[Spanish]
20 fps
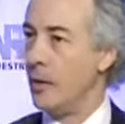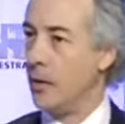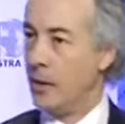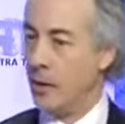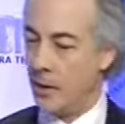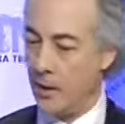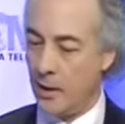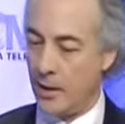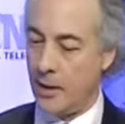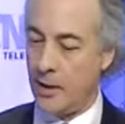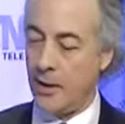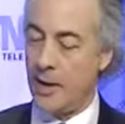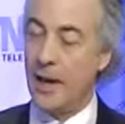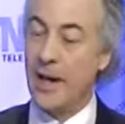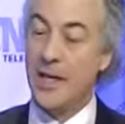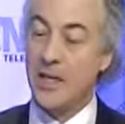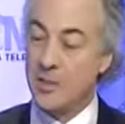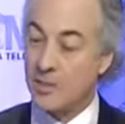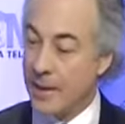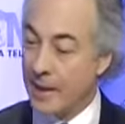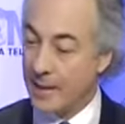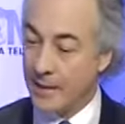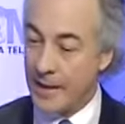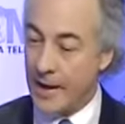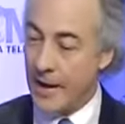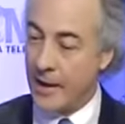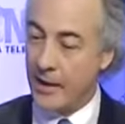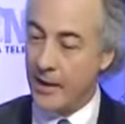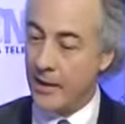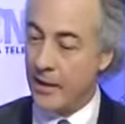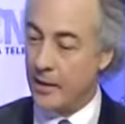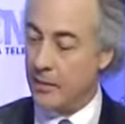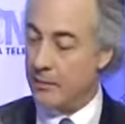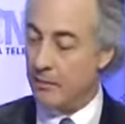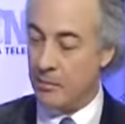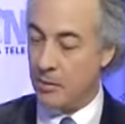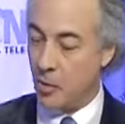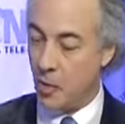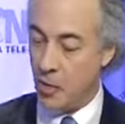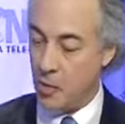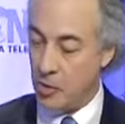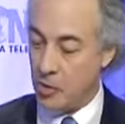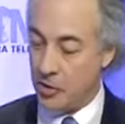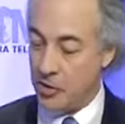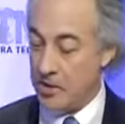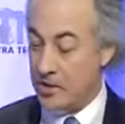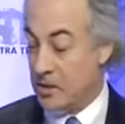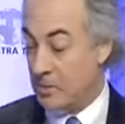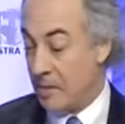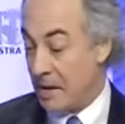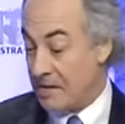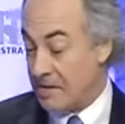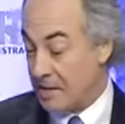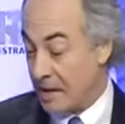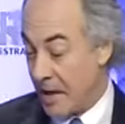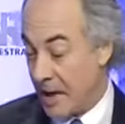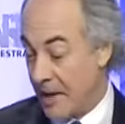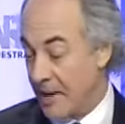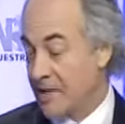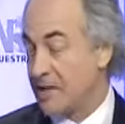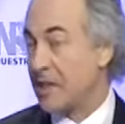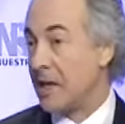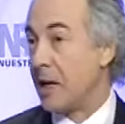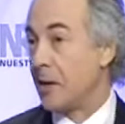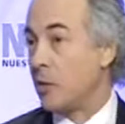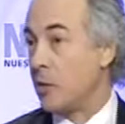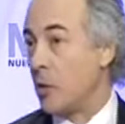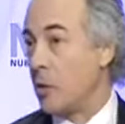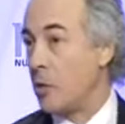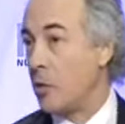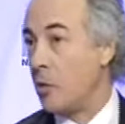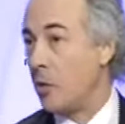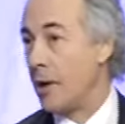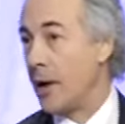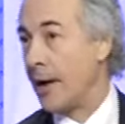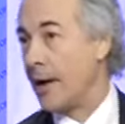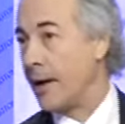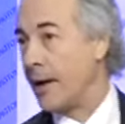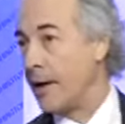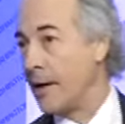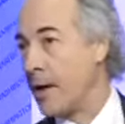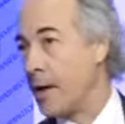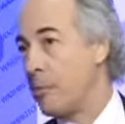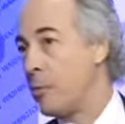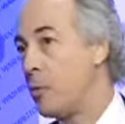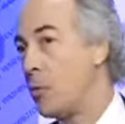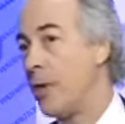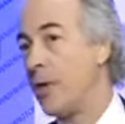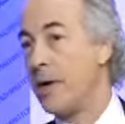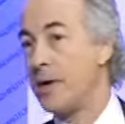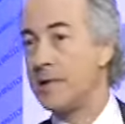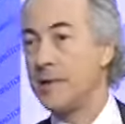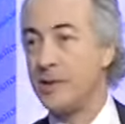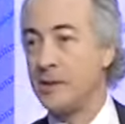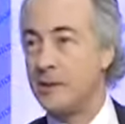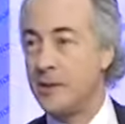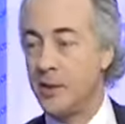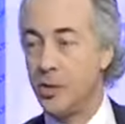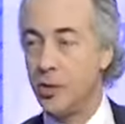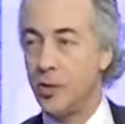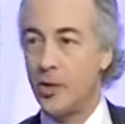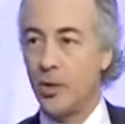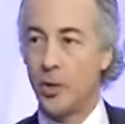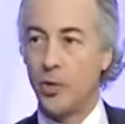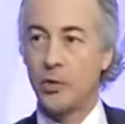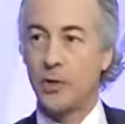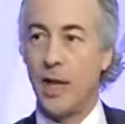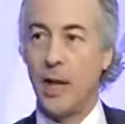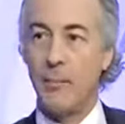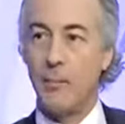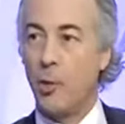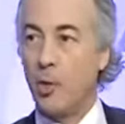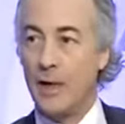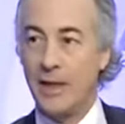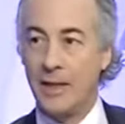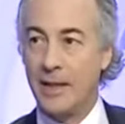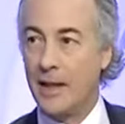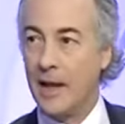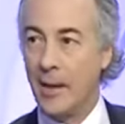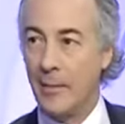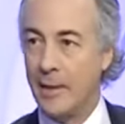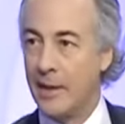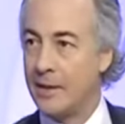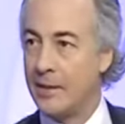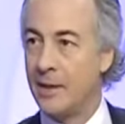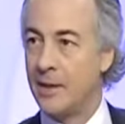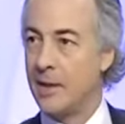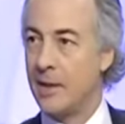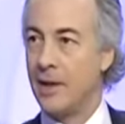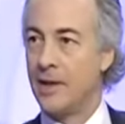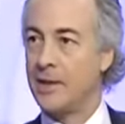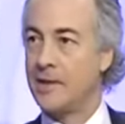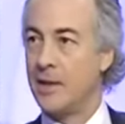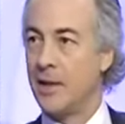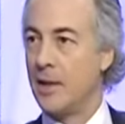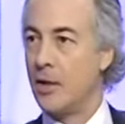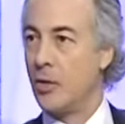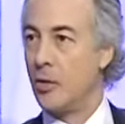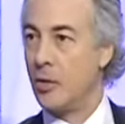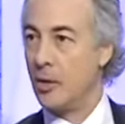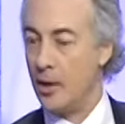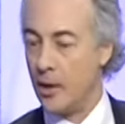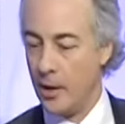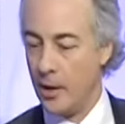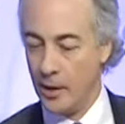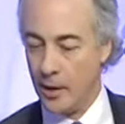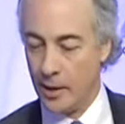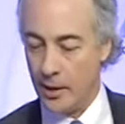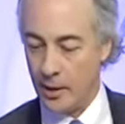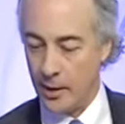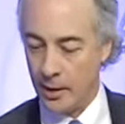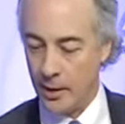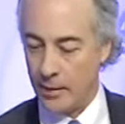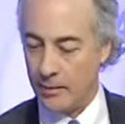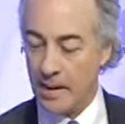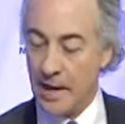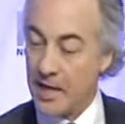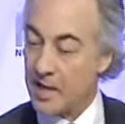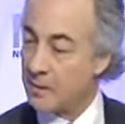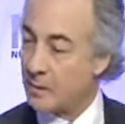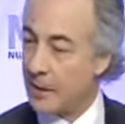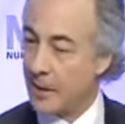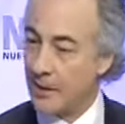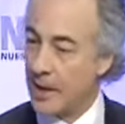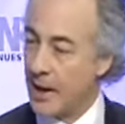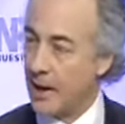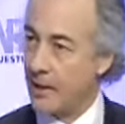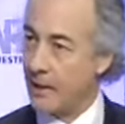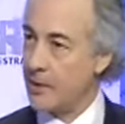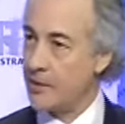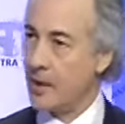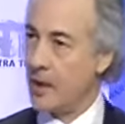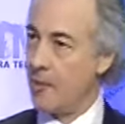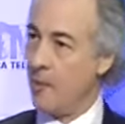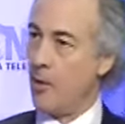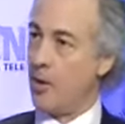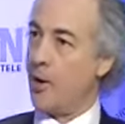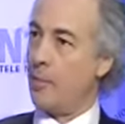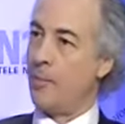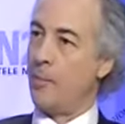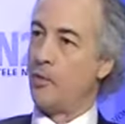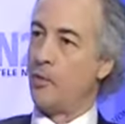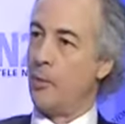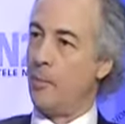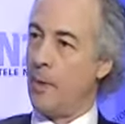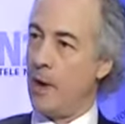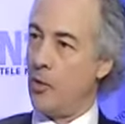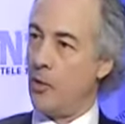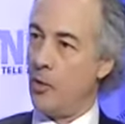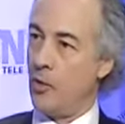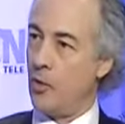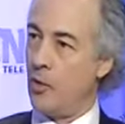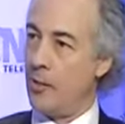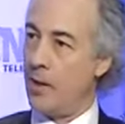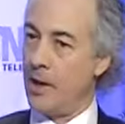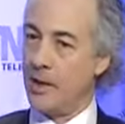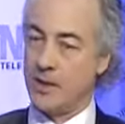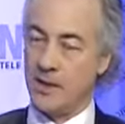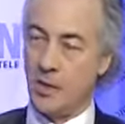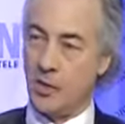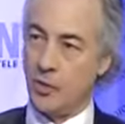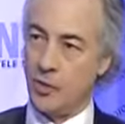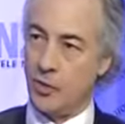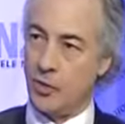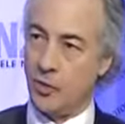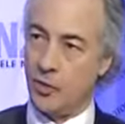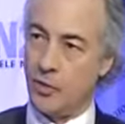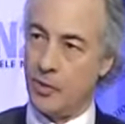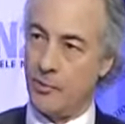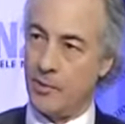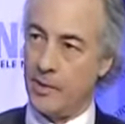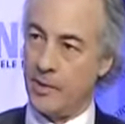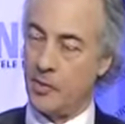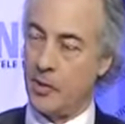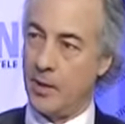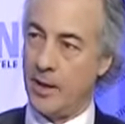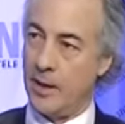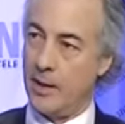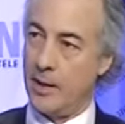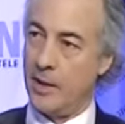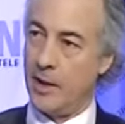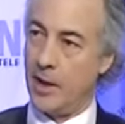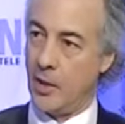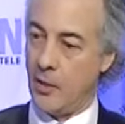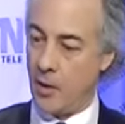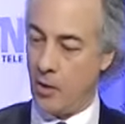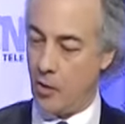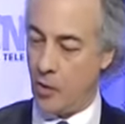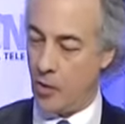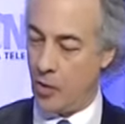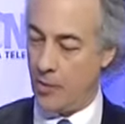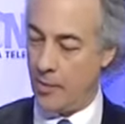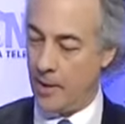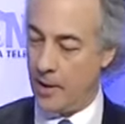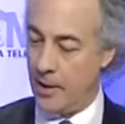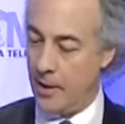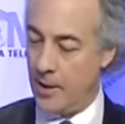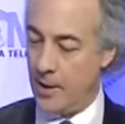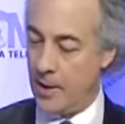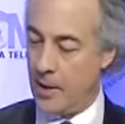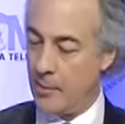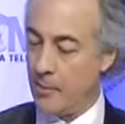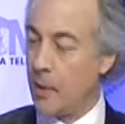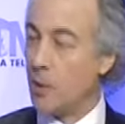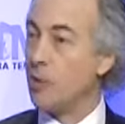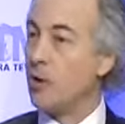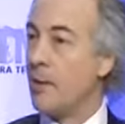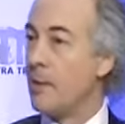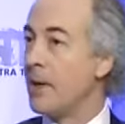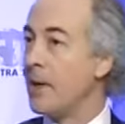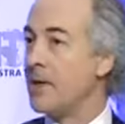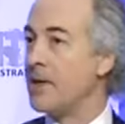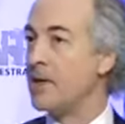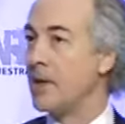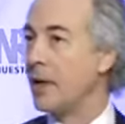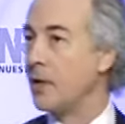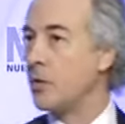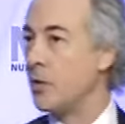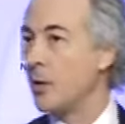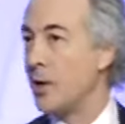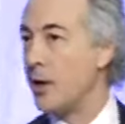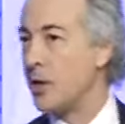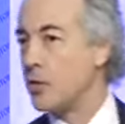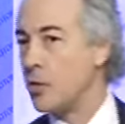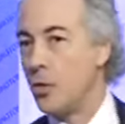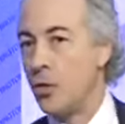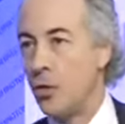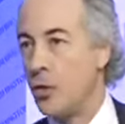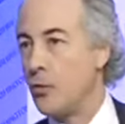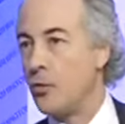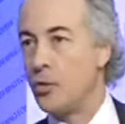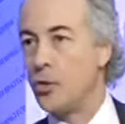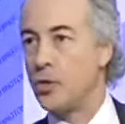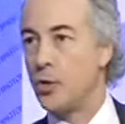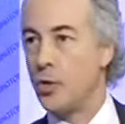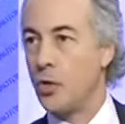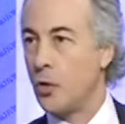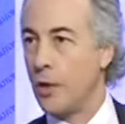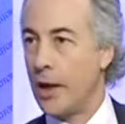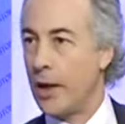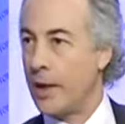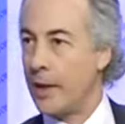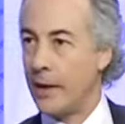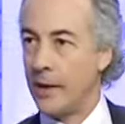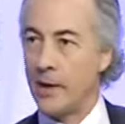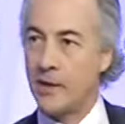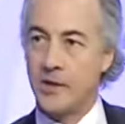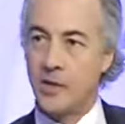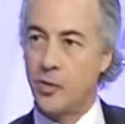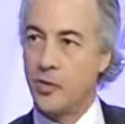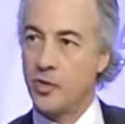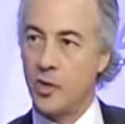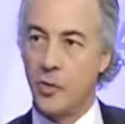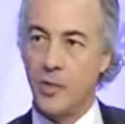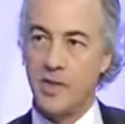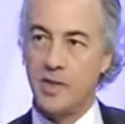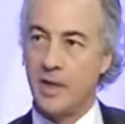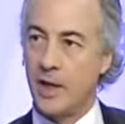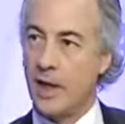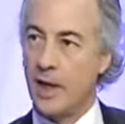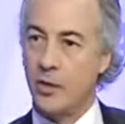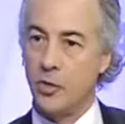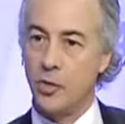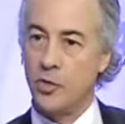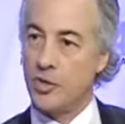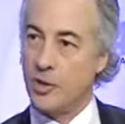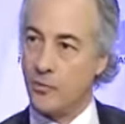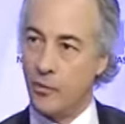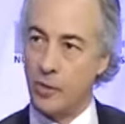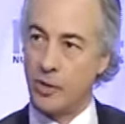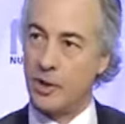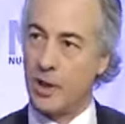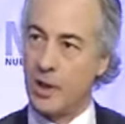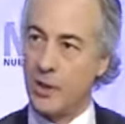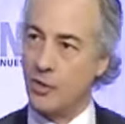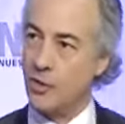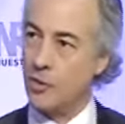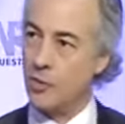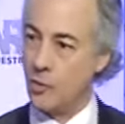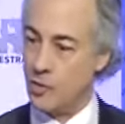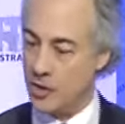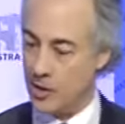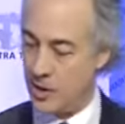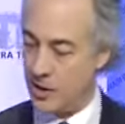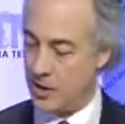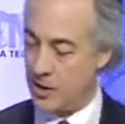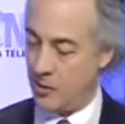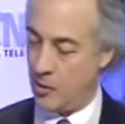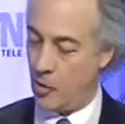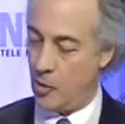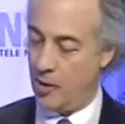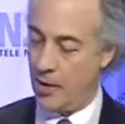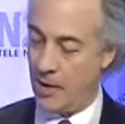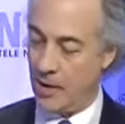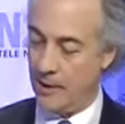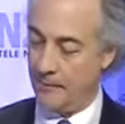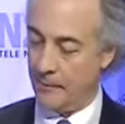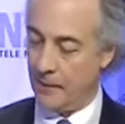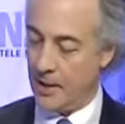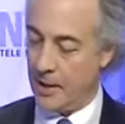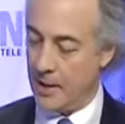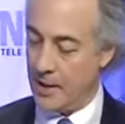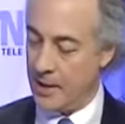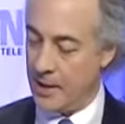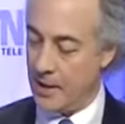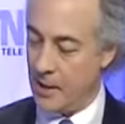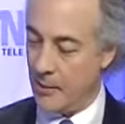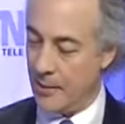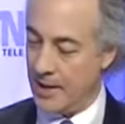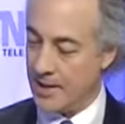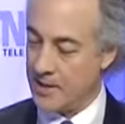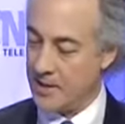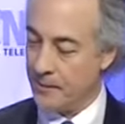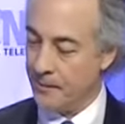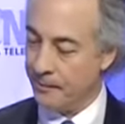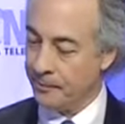Eh, eh, es verdad que, como dice Pastrana, en cierto modo la guerrilla pudo haber sido derrotada políticamente en el exterior. Eh, es verdad que en esa época empezó el Plan Colombia y Estados Unidos empezó a darle dinero a Colombia, pero también es cierto que eso no funcionó. La guerrilla siguió secuestrando, se fortaleció muchísimo y demás.